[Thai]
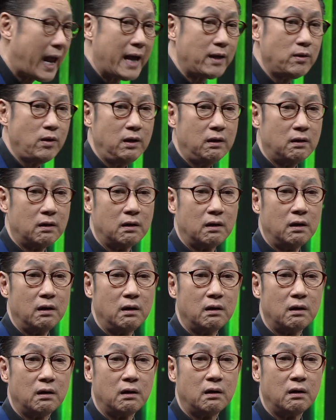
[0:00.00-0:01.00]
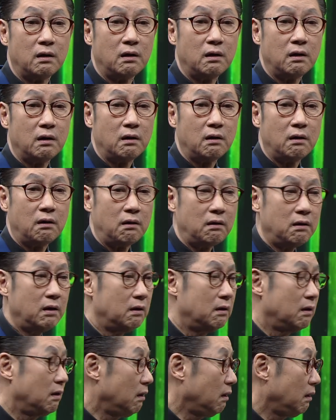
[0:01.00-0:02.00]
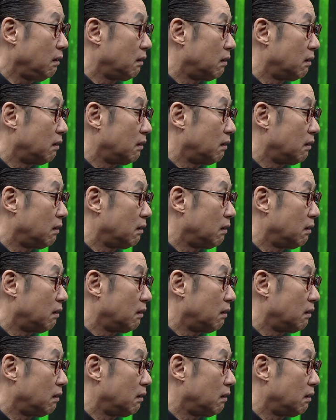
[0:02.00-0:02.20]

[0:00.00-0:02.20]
มีแท้งด้วยเหรอแท้งเหรอ